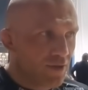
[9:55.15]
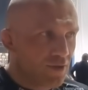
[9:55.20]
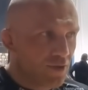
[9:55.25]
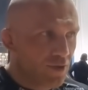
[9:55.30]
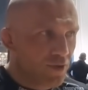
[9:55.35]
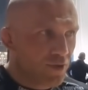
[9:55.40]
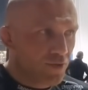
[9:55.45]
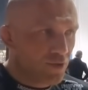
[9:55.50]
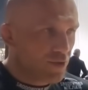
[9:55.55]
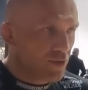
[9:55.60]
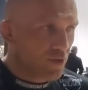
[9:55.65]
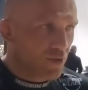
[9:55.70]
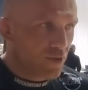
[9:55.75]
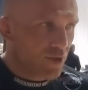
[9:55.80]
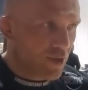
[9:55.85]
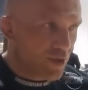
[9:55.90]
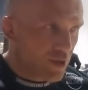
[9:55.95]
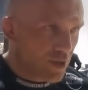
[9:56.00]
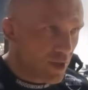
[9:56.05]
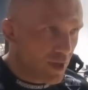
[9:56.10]
To jest wszystko
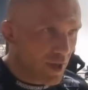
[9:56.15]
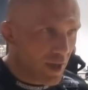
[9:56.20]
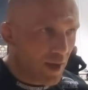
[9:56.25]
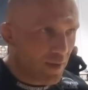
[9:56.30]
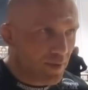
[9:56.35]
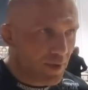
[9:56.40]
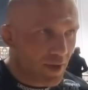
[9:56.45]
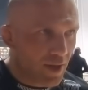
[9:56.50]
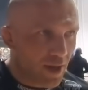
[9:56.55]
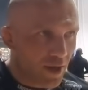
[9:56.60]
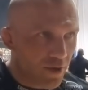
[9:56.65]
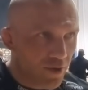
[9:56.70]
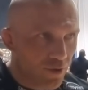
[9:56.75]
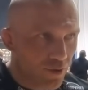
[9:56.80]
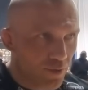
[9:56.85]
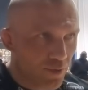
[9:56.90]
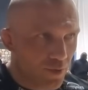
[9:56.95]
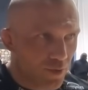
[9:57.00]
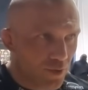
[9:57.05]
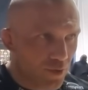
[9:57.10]
ciężkie. Dla mnie, dla
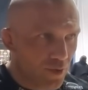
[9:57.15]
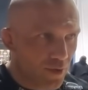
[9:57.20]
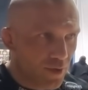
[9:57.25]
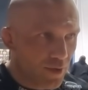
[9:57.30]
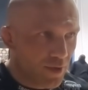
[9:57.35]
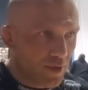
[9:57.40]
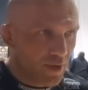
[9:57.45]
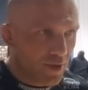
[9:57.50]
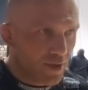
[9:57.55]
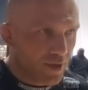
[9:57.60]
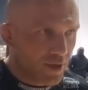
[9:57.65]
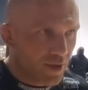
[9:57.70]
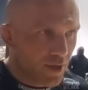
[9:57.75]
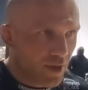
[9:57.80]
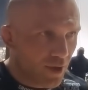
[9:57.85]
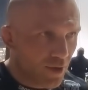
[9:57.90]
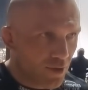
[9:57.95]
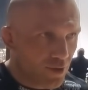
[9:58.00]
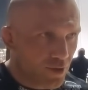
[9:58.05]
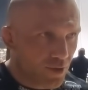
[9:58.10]
klubu,
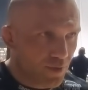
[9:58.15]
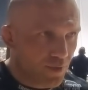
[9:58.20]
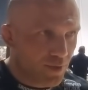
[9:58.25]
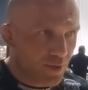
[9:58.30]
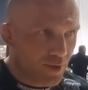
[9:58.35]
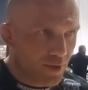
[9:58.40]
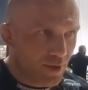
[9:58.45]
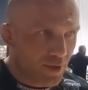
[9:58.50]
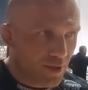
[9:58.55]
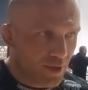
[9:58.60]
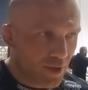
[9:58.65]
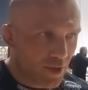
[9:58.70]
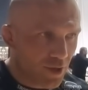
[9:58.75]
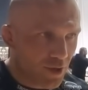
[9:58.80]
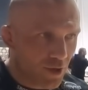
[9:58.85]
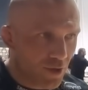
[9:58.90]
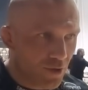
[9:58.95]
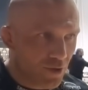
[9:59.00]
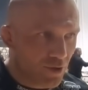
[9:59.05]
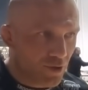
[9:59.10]
dla osób z
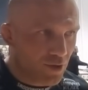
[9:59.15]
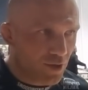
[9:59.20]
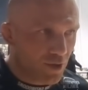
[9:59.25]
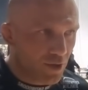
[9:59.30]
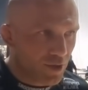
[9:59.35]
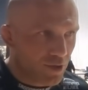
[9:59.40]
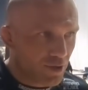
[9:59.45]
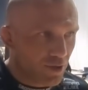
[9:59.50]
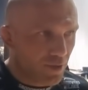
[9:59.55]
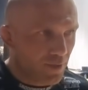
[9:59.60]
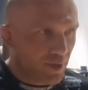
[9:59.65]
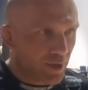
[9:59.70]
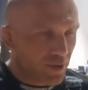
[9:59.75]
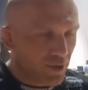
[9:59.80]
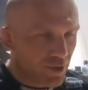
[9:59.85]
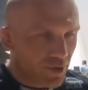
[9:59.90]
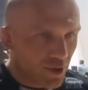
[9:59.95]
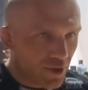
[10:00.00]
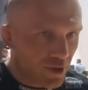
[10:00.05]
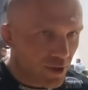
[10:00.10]
naszego otoczenia jest to
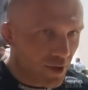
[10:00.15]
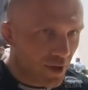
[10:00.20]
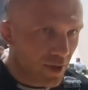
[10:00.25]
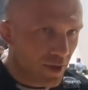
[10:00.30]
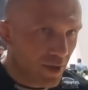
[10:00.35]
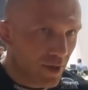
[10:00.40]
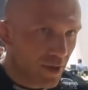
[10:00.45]
bardzo ciężkie.